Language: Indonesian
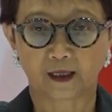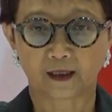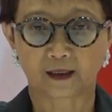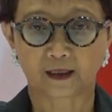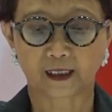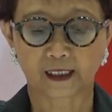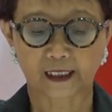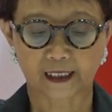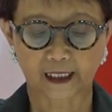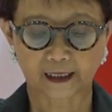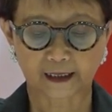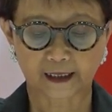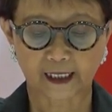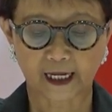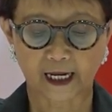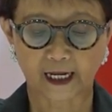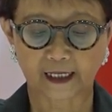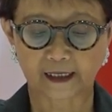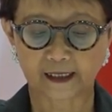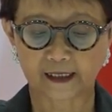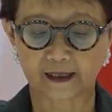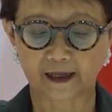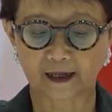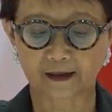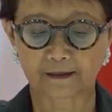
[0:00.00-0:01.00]
Tingkat
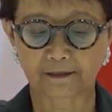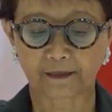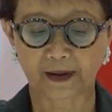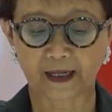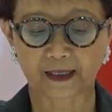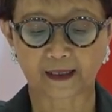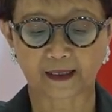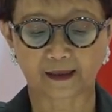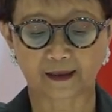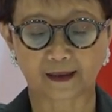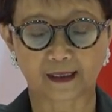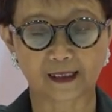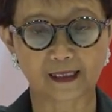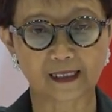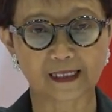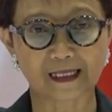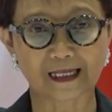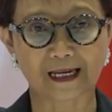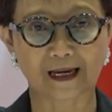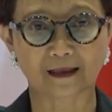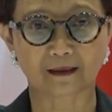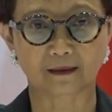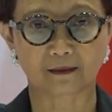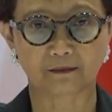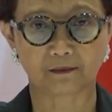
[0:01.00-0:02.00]
kehadiran pada
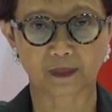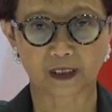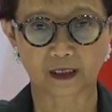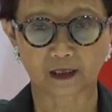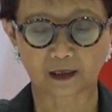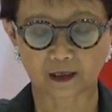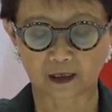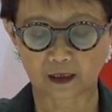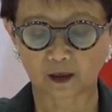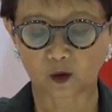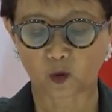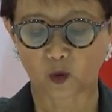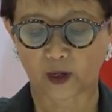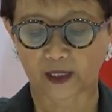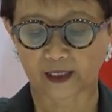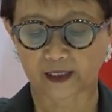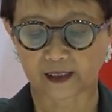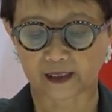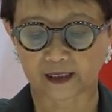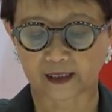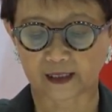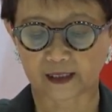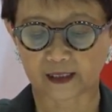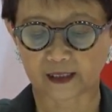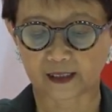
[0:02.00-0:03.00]
tingkat Menteri Luar
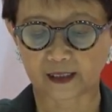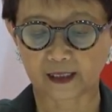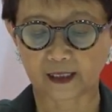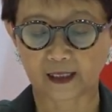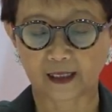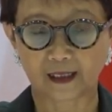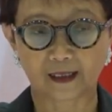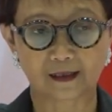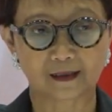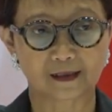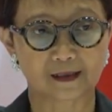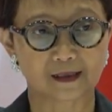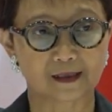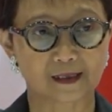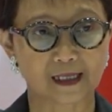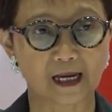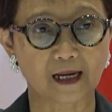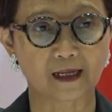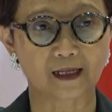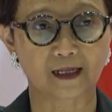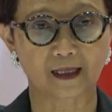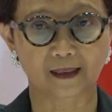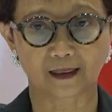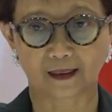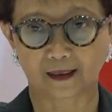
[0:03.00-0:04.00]
Negeri
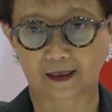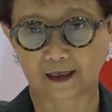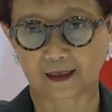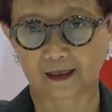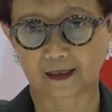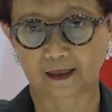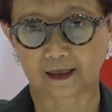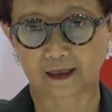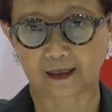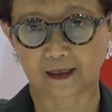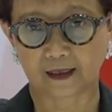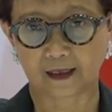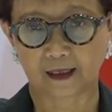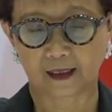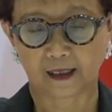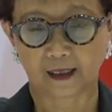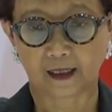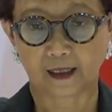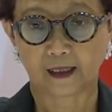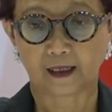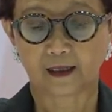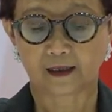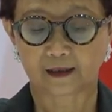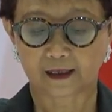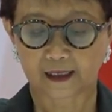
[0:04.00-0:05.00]
sangat tinggi.
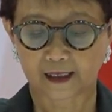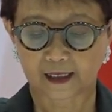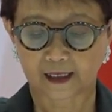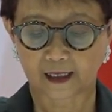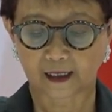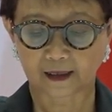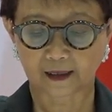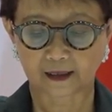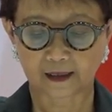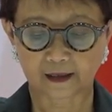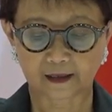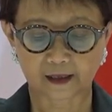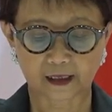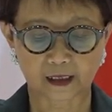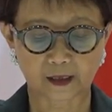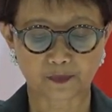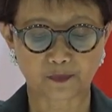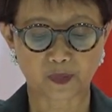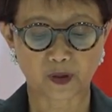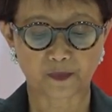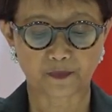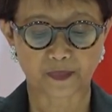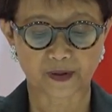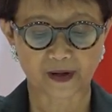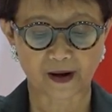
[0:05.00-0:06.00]
Regardless
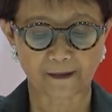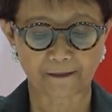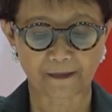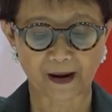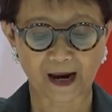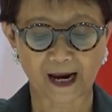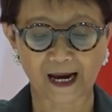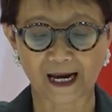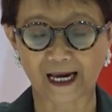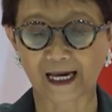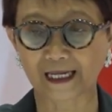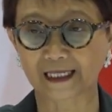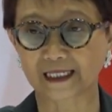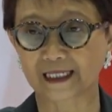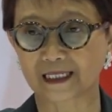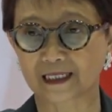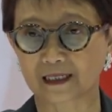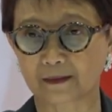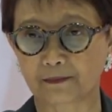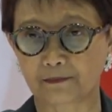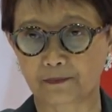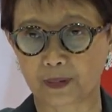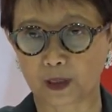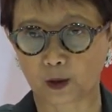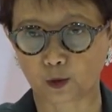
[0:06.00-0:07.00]
beberapa hari
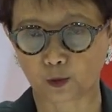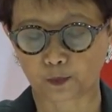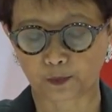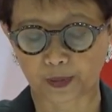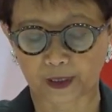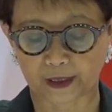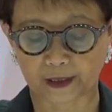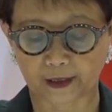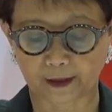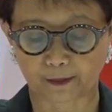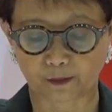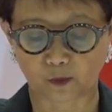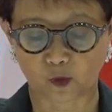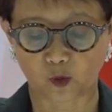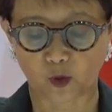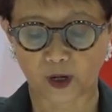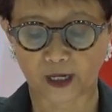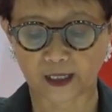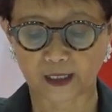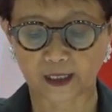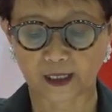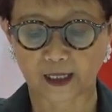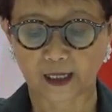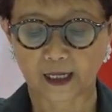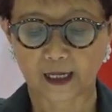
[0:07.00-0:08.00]
sebelum
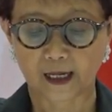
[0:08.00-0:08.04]
pertemuan,